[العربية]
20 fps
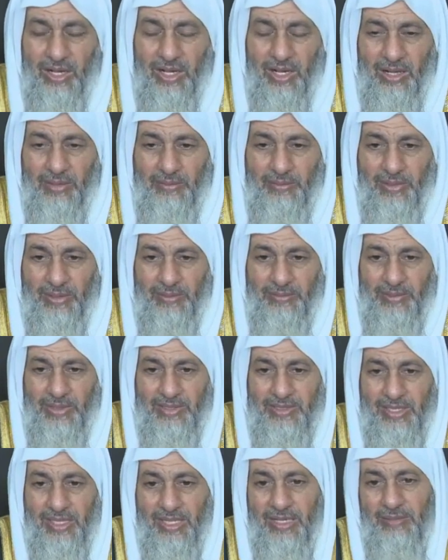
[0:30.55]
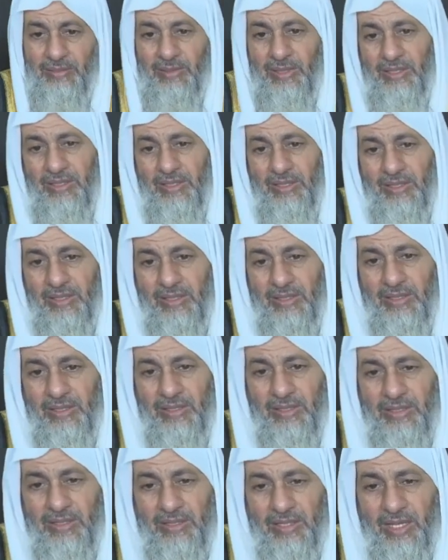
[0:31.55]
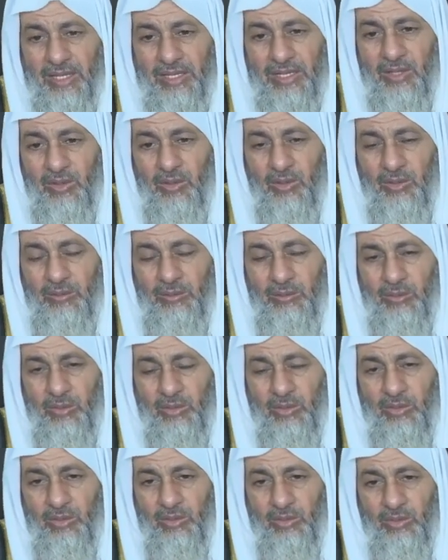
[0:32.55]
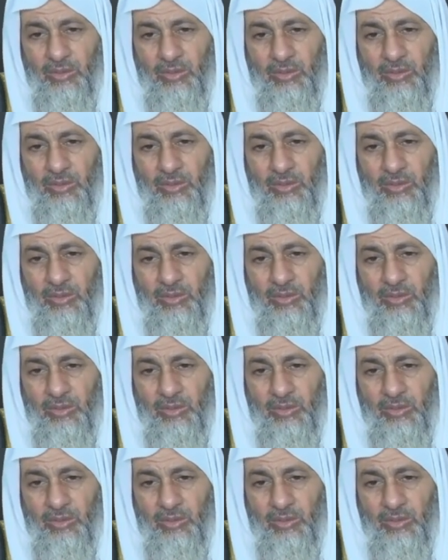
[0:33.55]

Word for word: عمرو بن سلمة كان يؤم